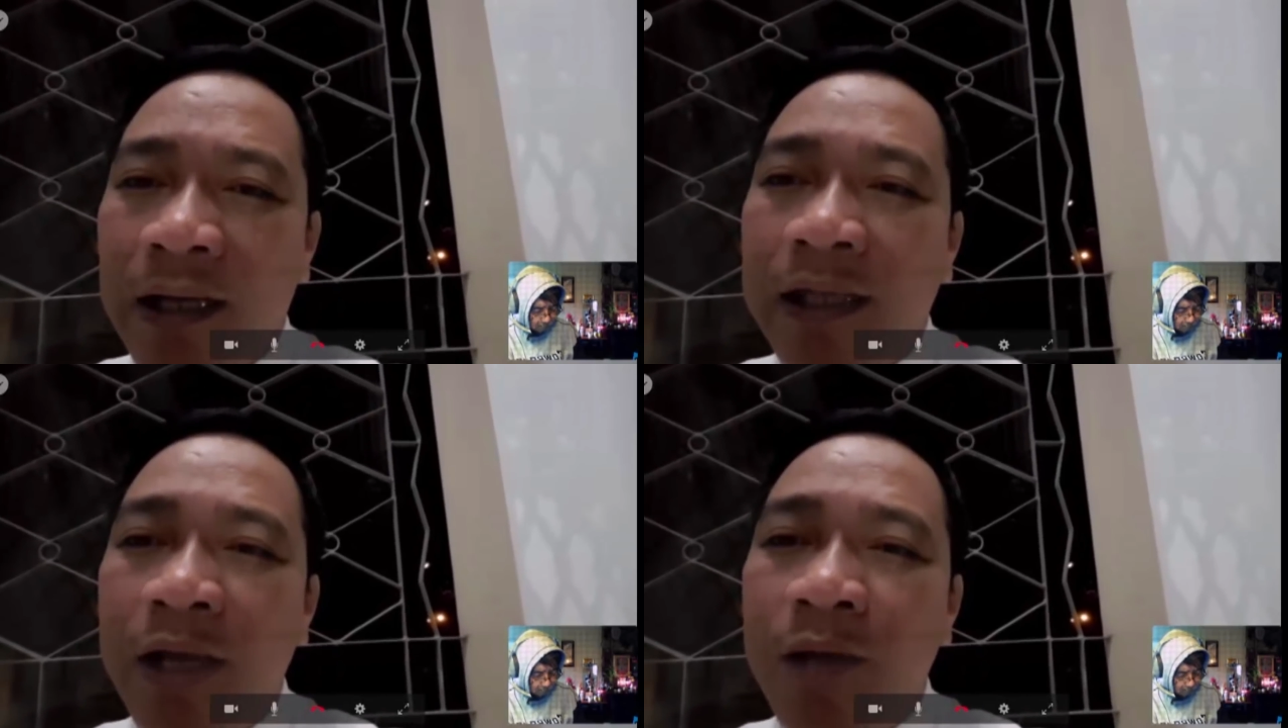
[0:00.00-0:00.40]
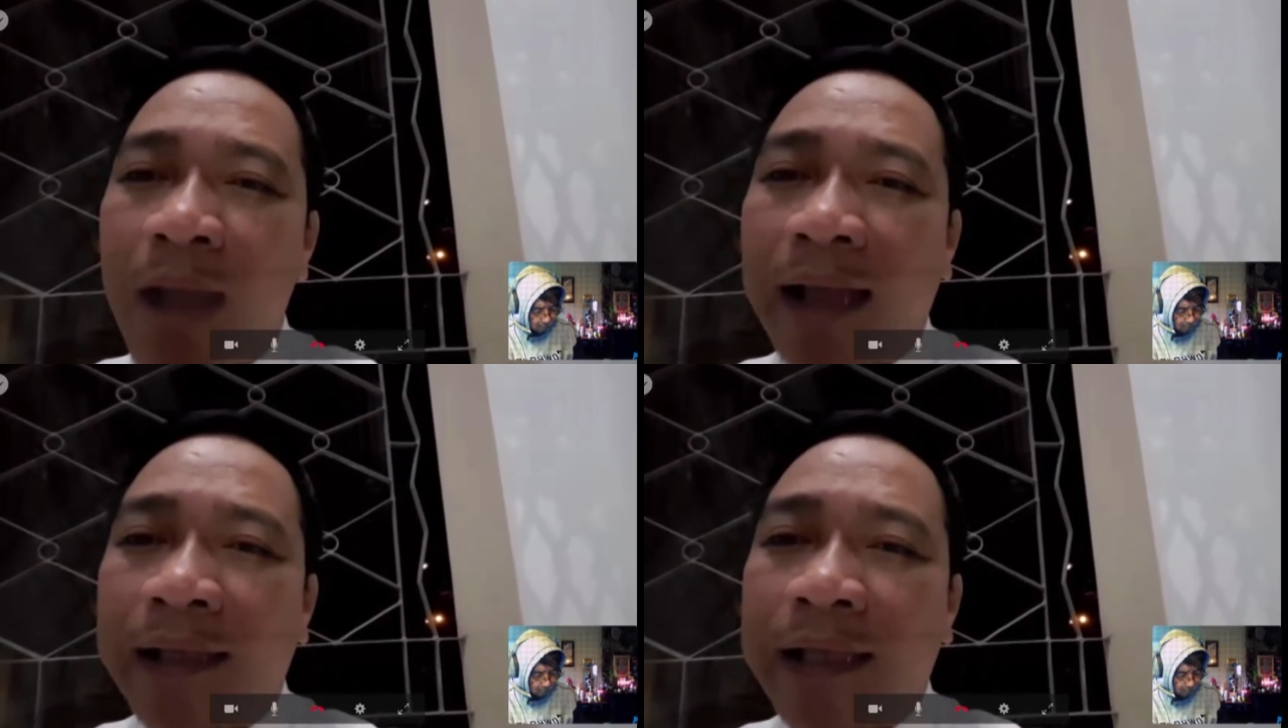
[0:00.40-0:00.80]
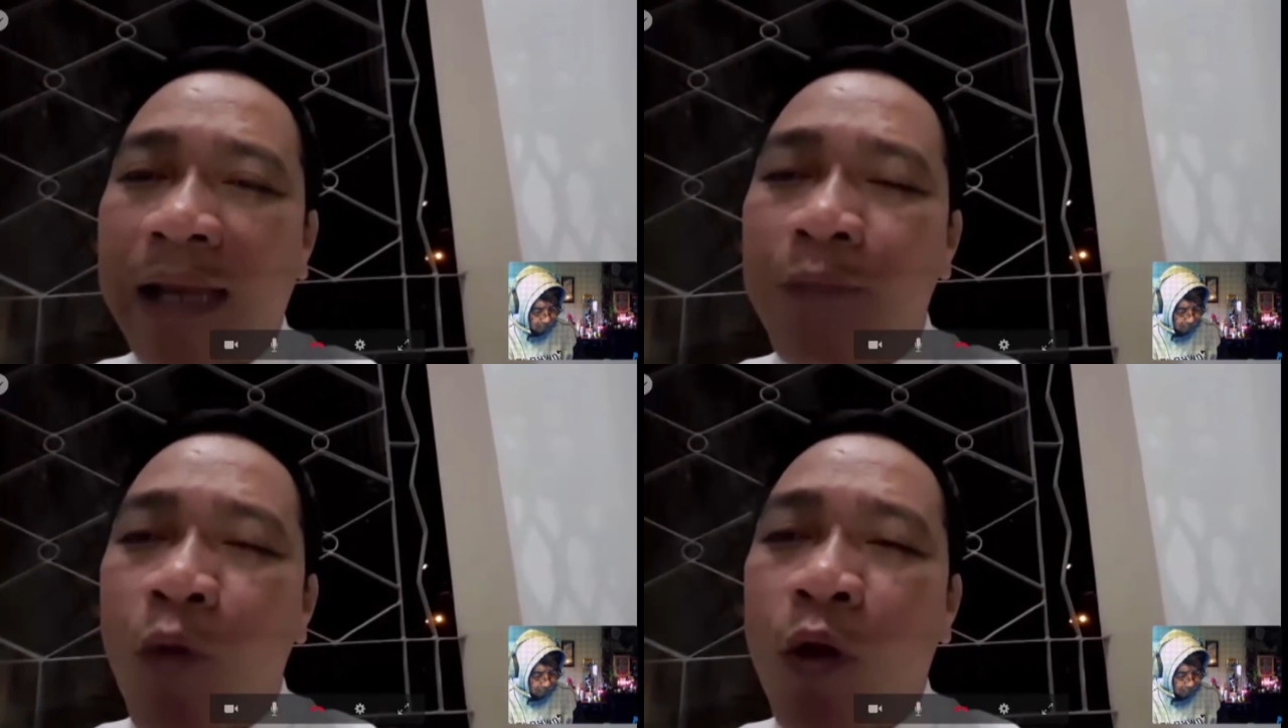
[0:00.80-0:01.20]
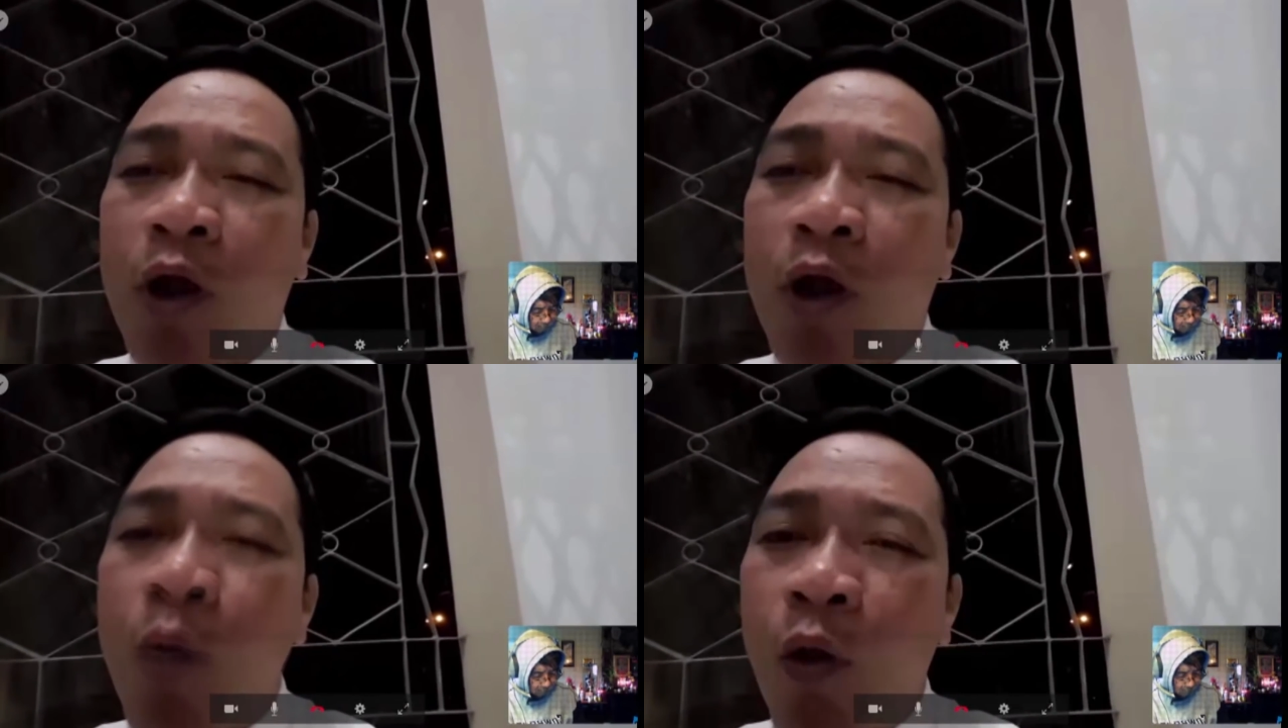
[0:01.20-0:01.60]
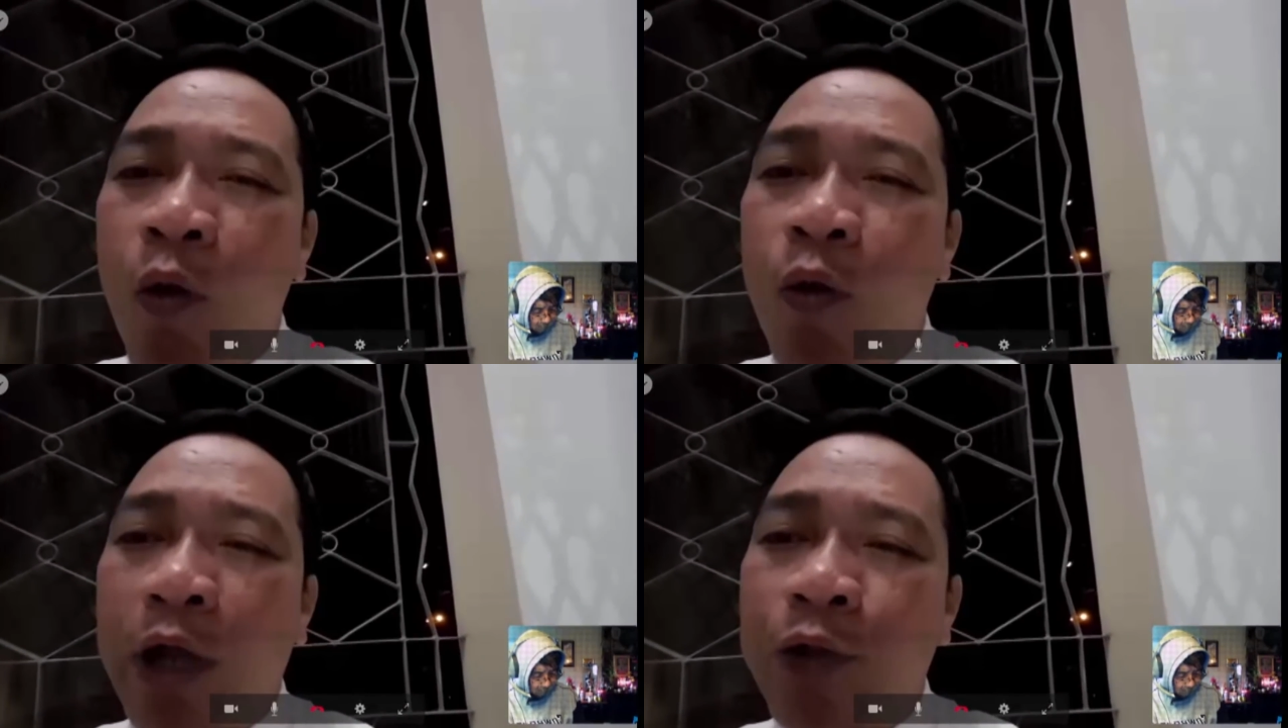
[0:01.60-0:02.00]
nhưng mà chỉ là một công
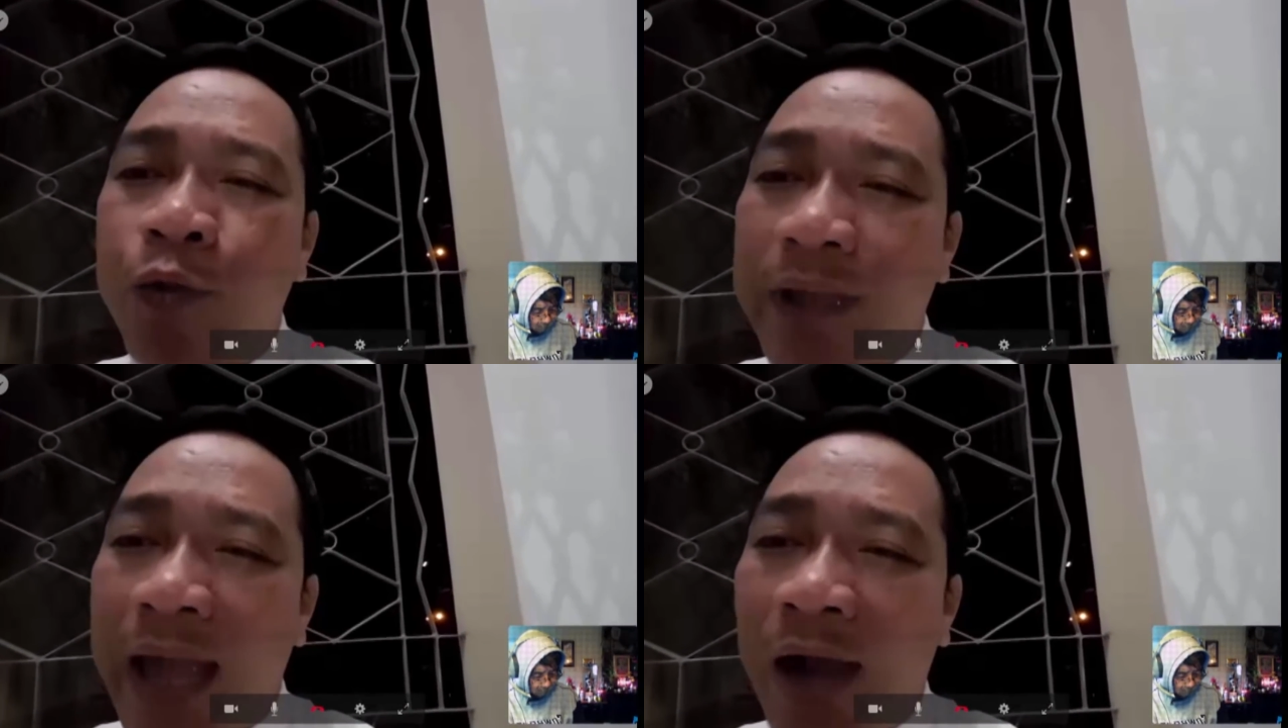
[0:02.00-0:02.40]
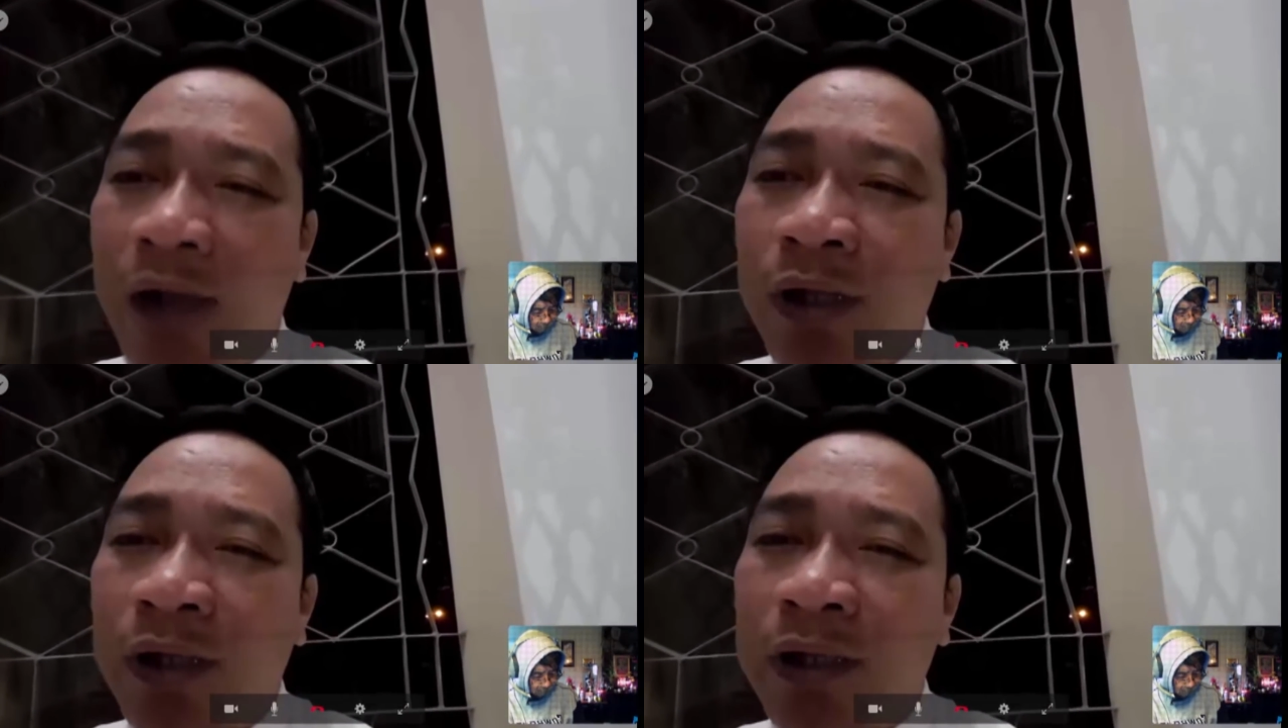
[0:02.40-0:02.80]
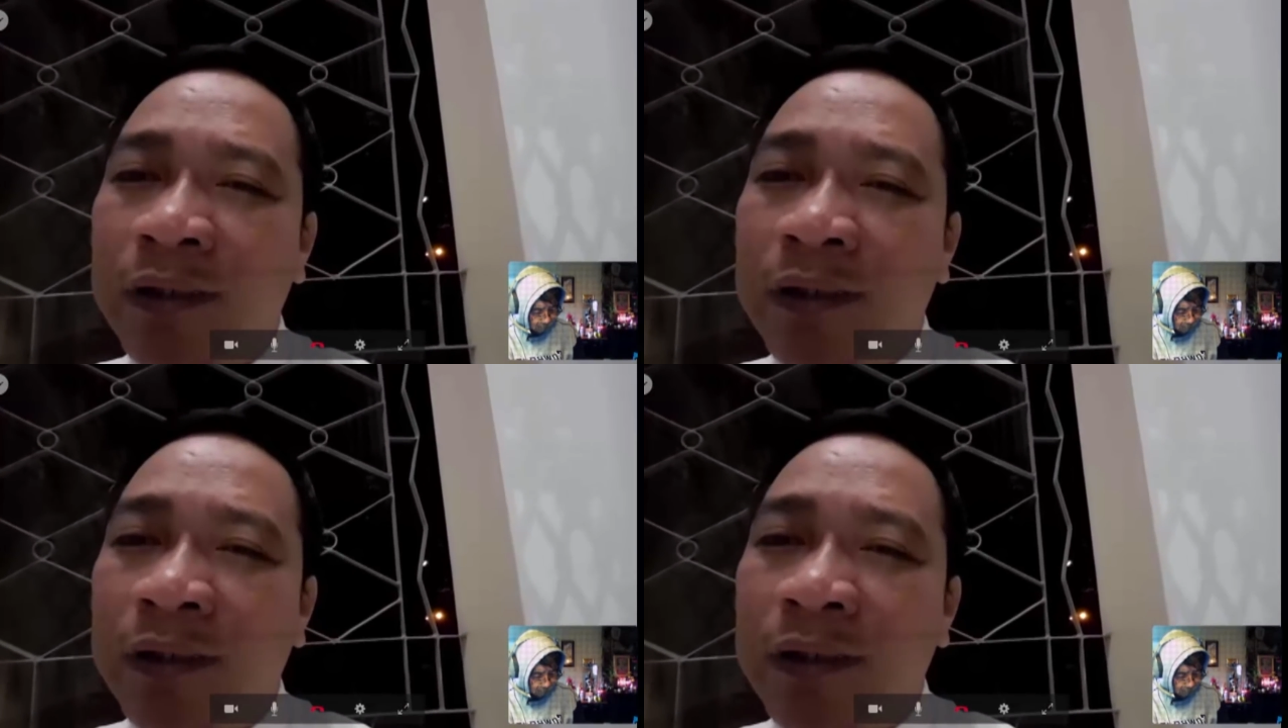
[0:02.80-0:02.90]
cụ để truyền giáo thôi.